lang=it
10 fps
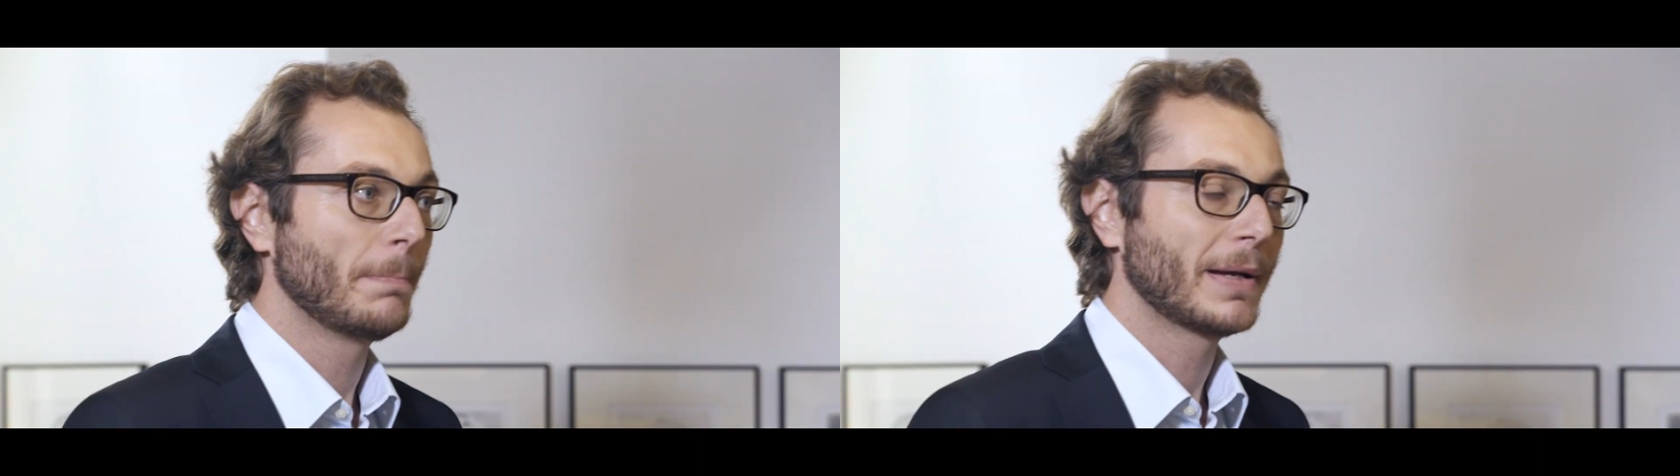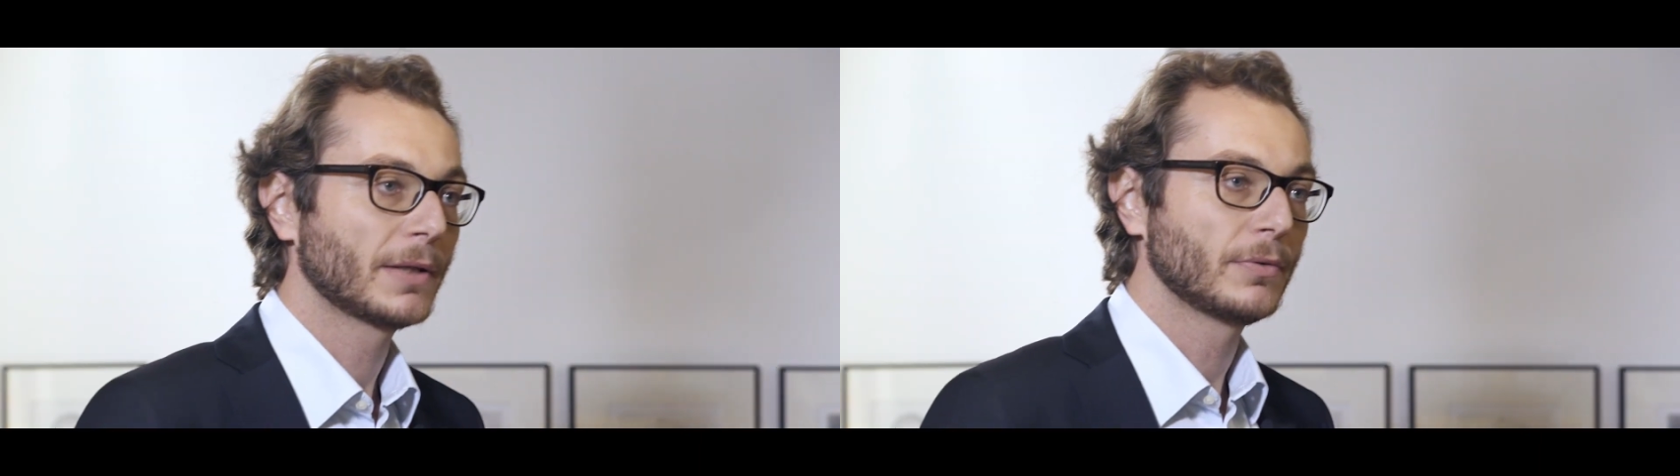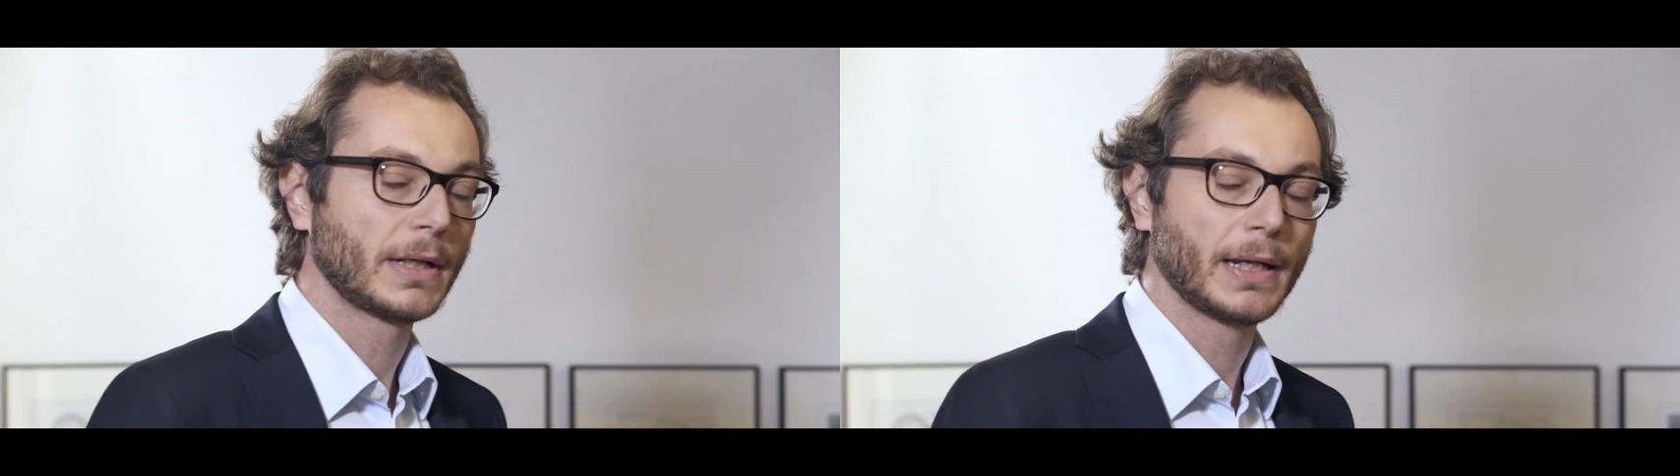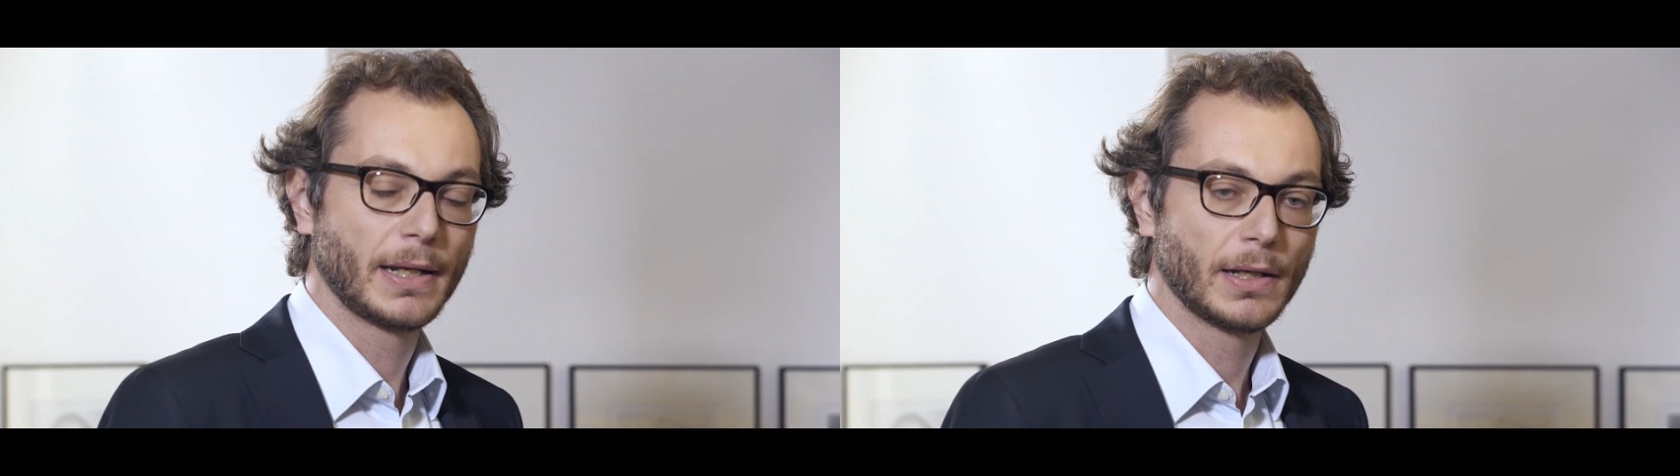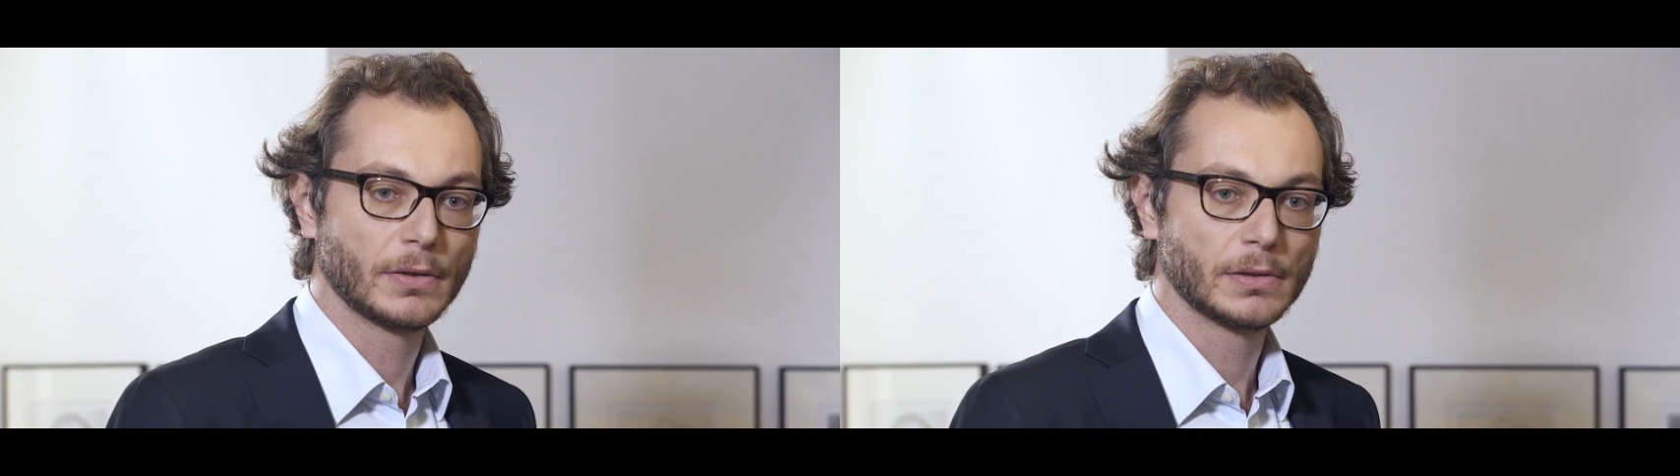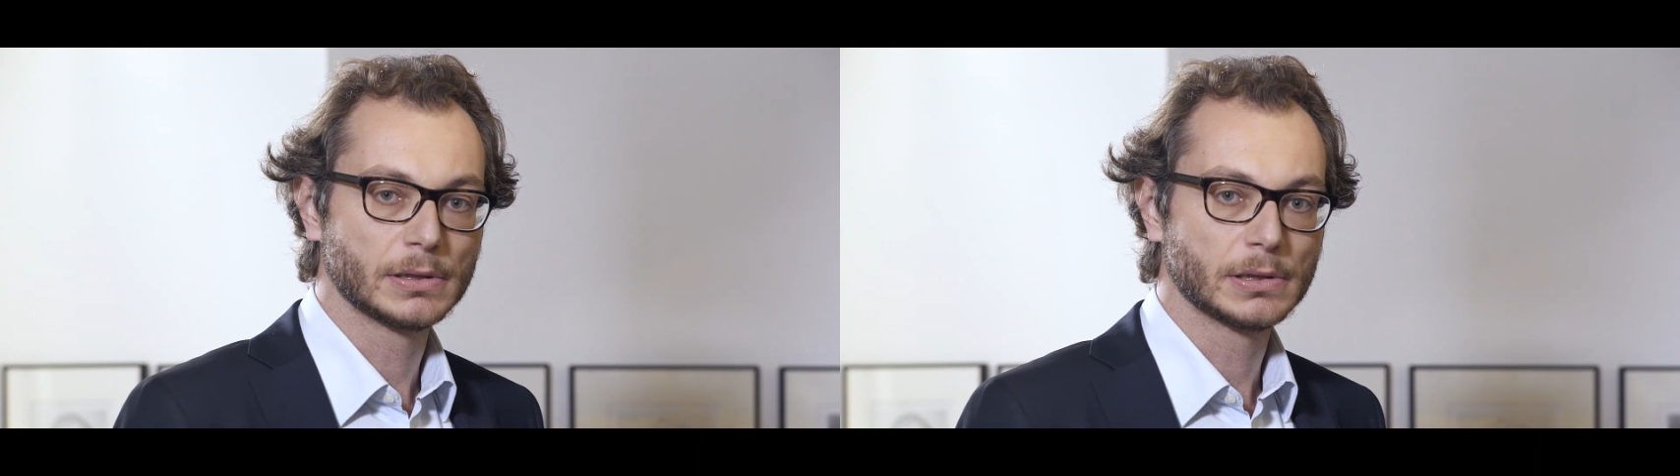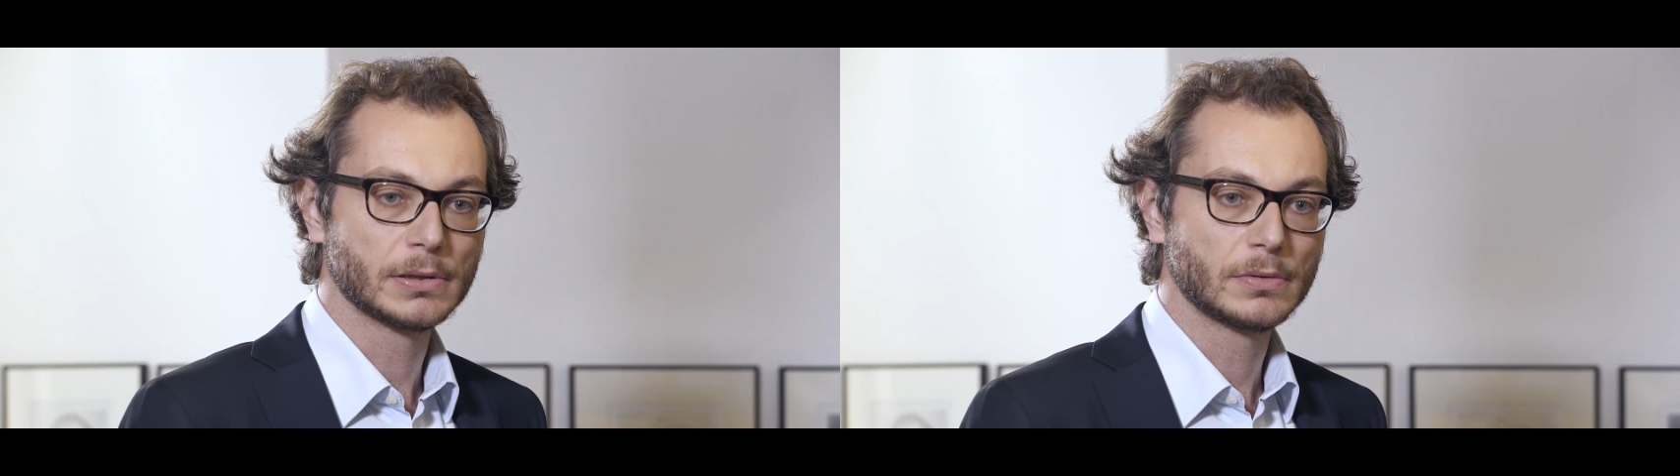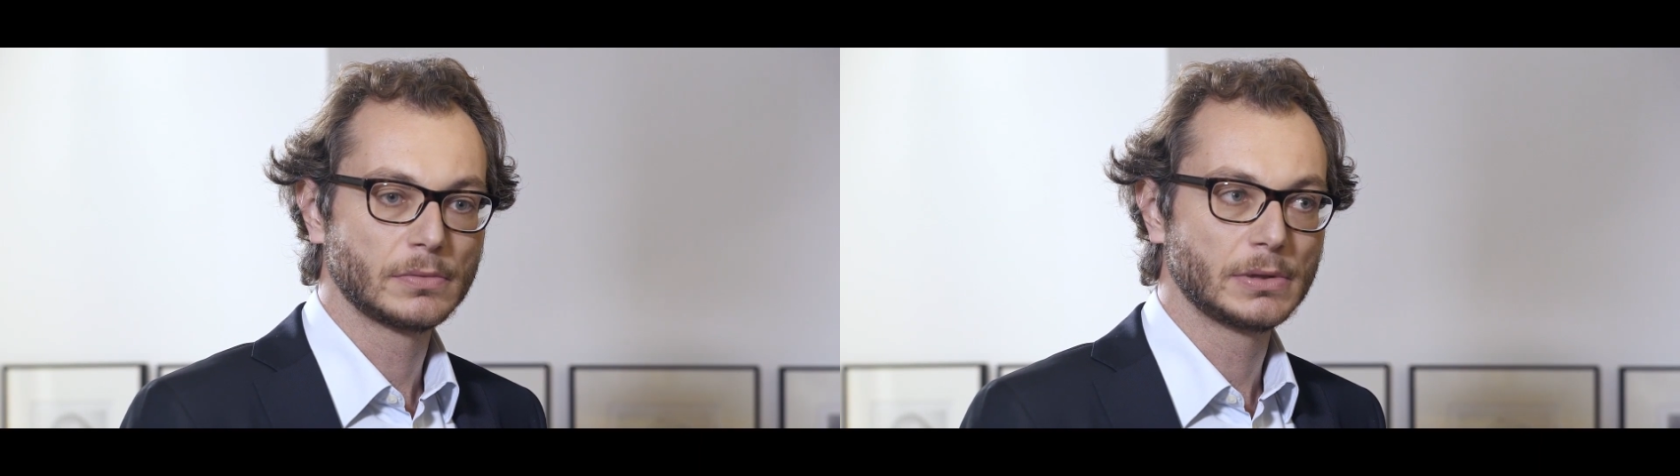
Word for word: Però ho imparato che eh,